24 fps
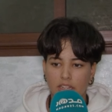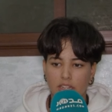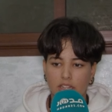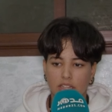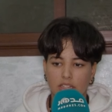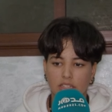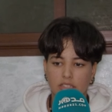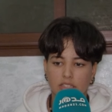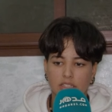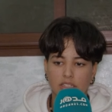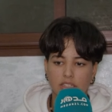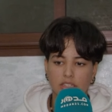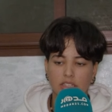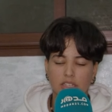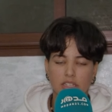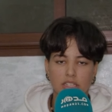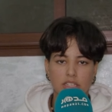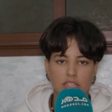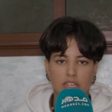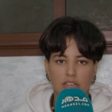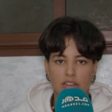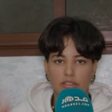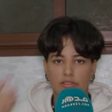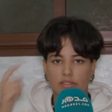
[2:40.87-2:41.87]
حيت انا
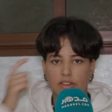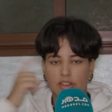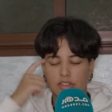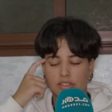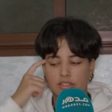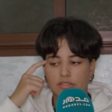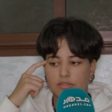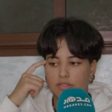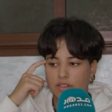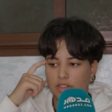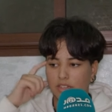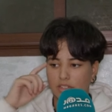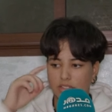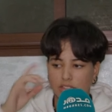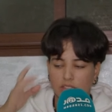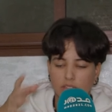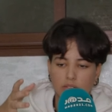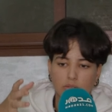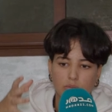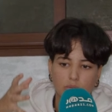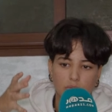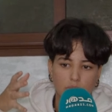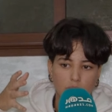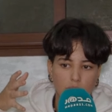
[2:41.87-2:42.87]
داكشي اللي فراسي
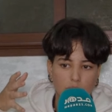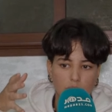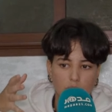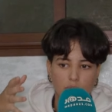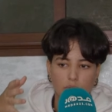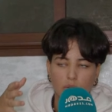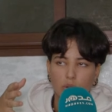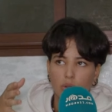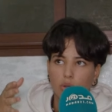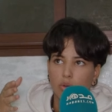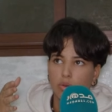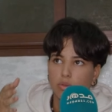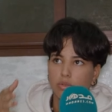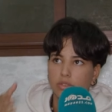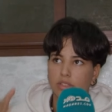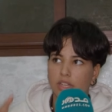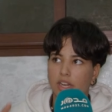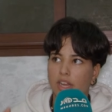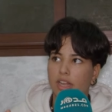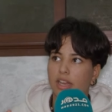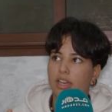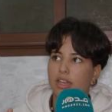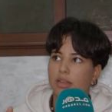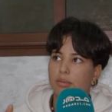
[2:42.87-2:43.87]
فراسي و...
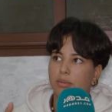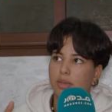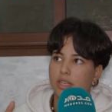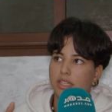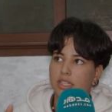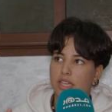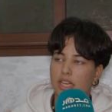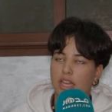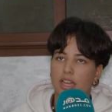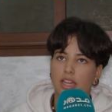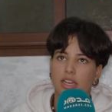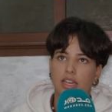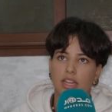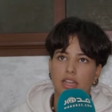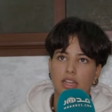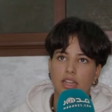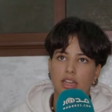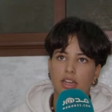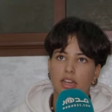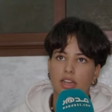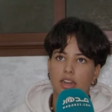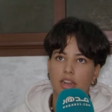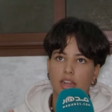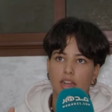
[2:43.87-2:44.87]
والطريق اللي بغيتها
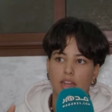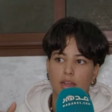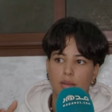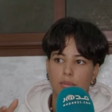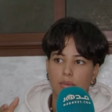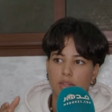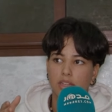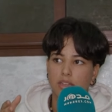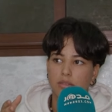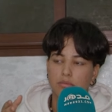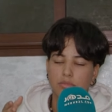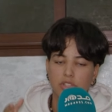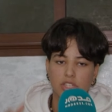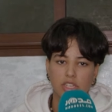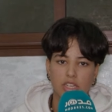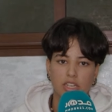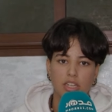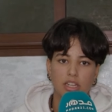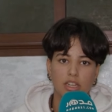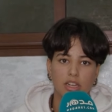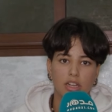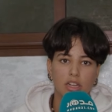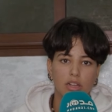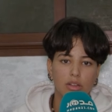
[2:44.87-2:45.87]
انايا راه بغيت نمشي
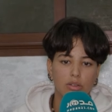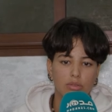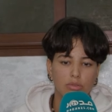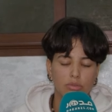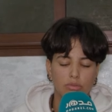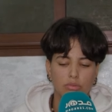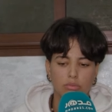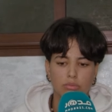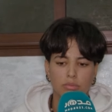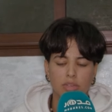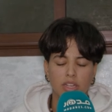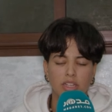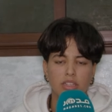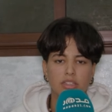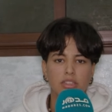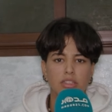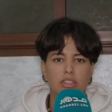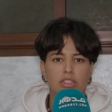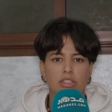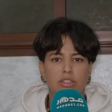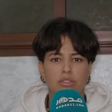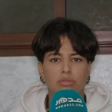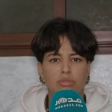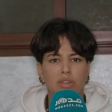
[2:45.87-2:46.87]
ليها وما عند
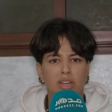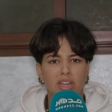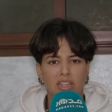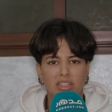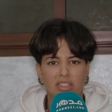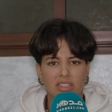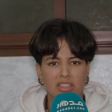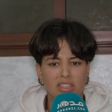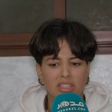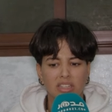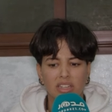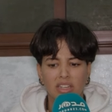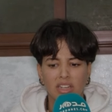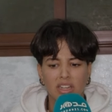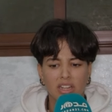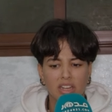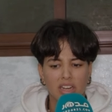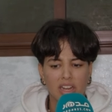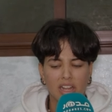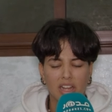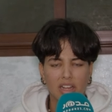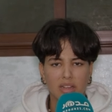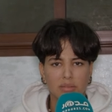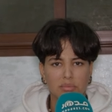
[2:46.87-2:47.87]
حتى شي واحد
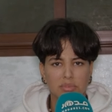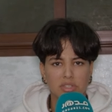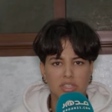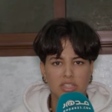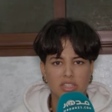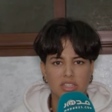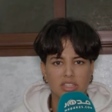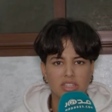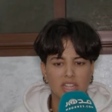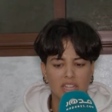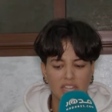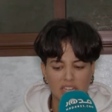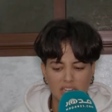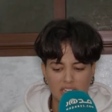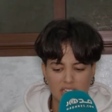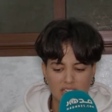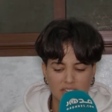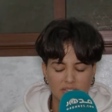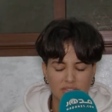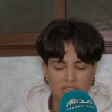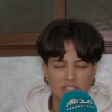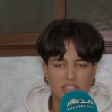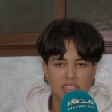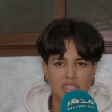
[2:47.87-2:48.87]
الحق باش يدخل
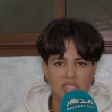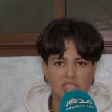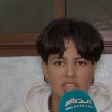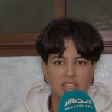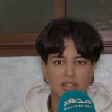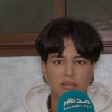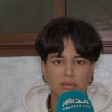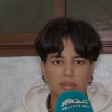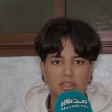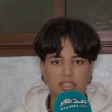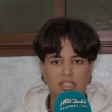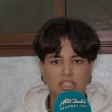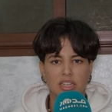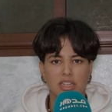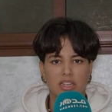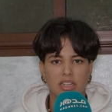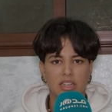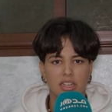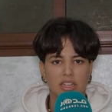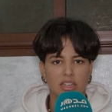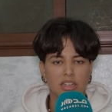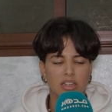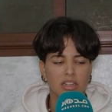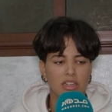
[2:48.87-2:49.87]
ليا في داكشي اللي بغيت
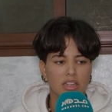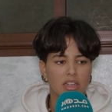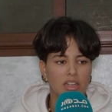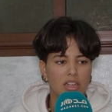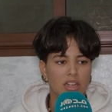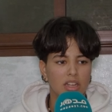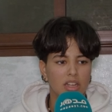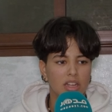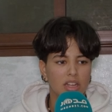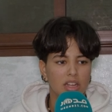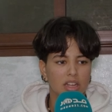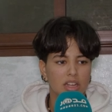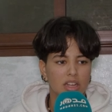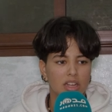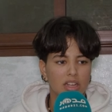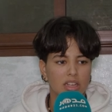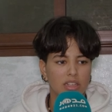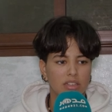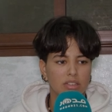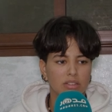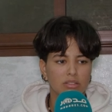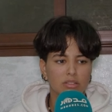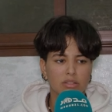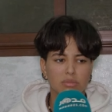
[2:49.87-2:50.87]
انايا
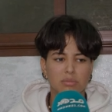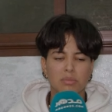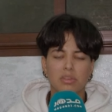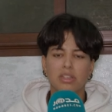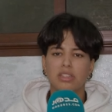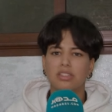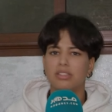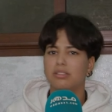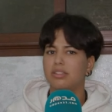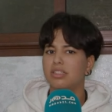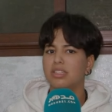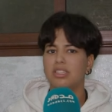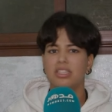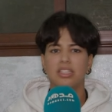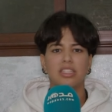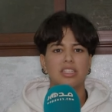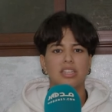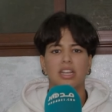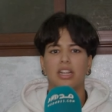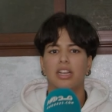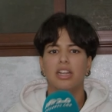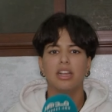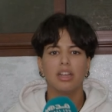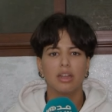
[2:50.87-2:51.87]
أه دونك حتى شي
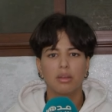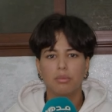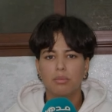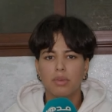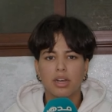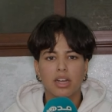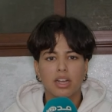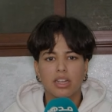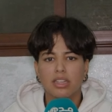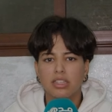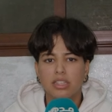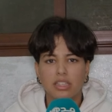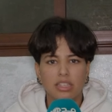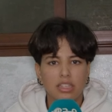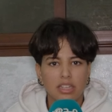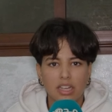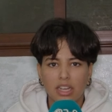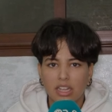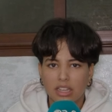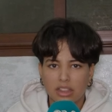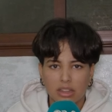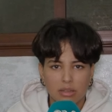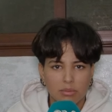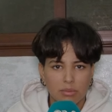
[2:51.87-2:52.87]
تعليق ما غادي
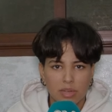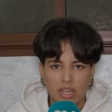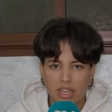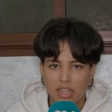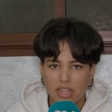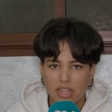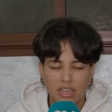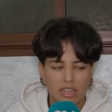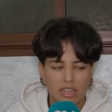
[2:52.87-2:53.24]
يحطمني